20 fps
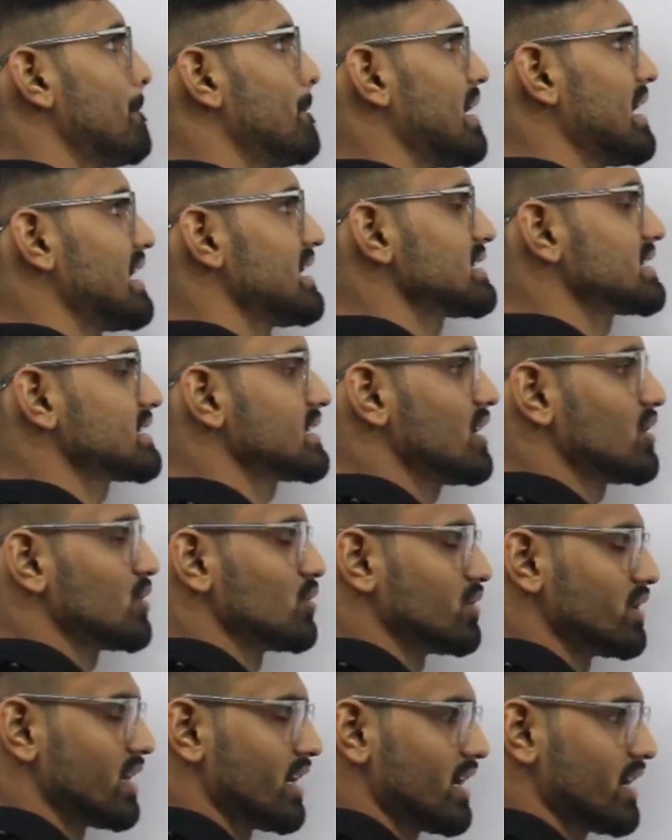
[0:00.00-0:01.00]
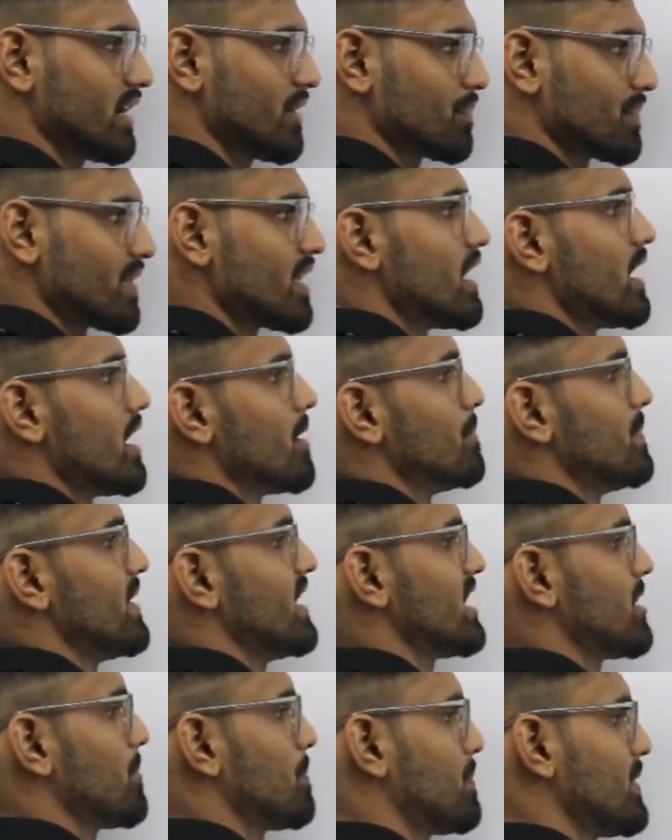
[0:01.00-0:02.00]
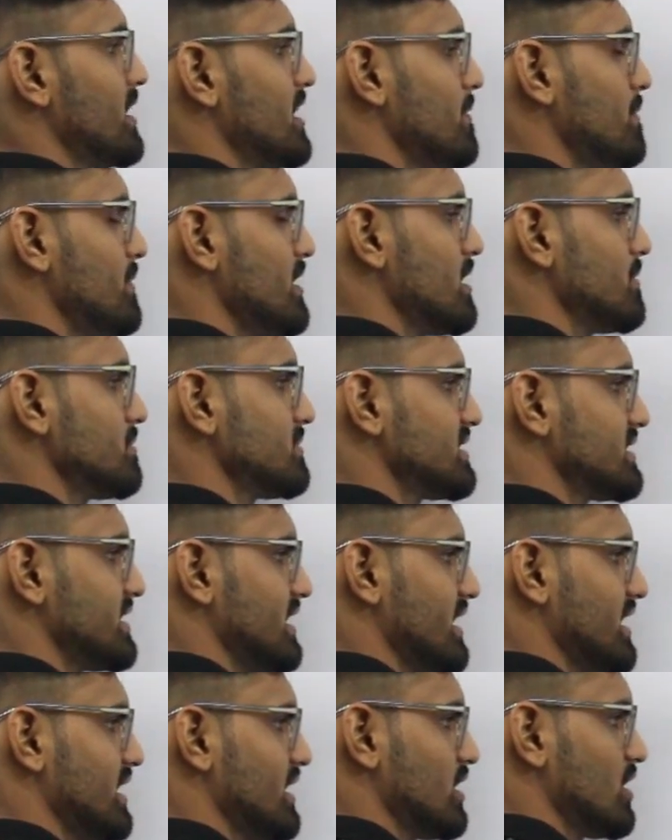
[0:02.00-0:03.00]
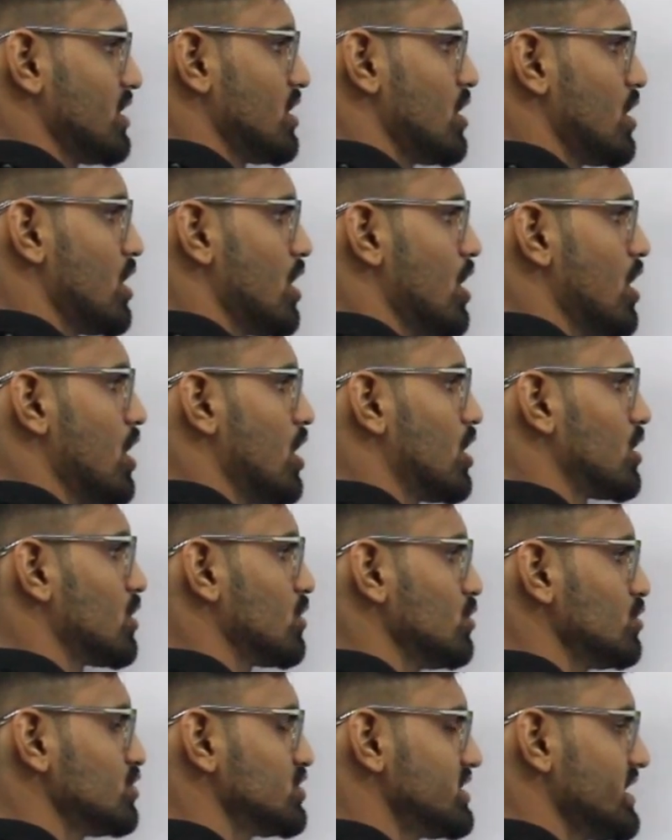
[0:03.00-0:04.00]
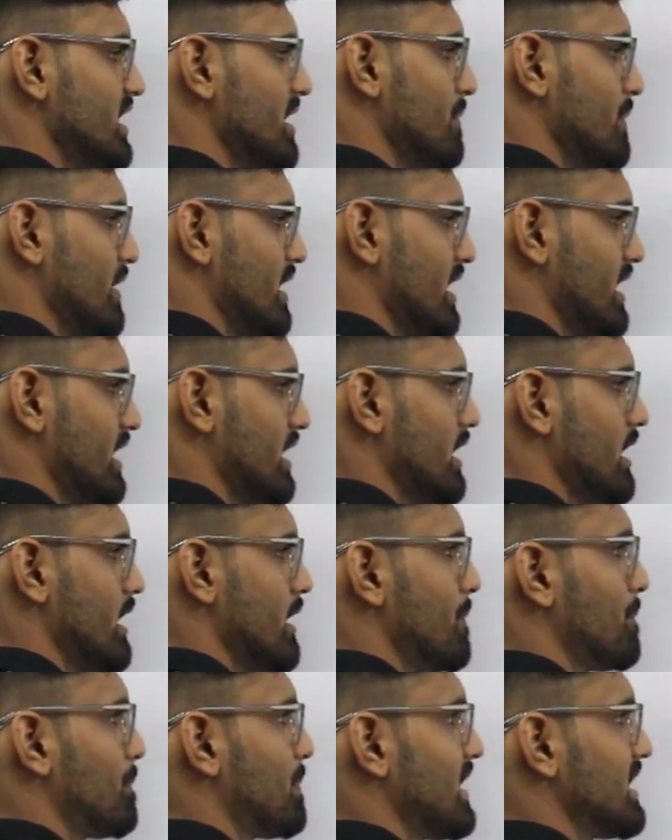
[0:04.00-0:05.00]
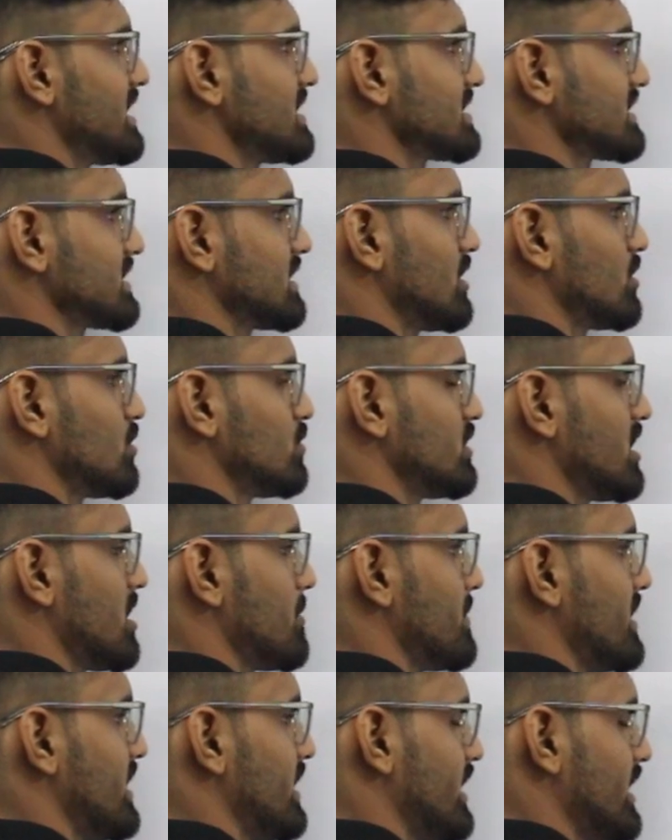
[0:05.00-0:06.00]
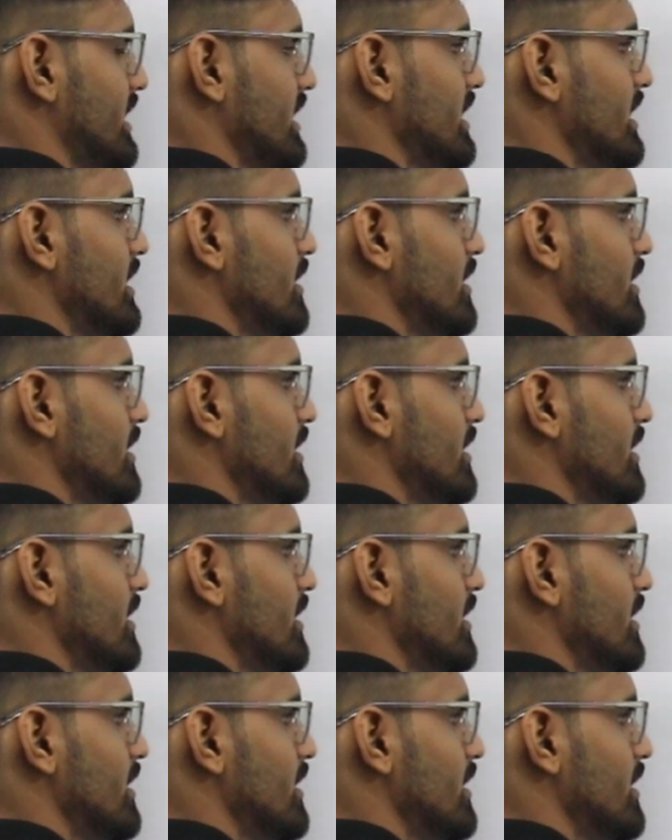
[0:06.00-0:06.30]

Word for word: प्लस करूँगा मेरे प्रीमियम से और उसे मैं प्लस करूँगा मेरे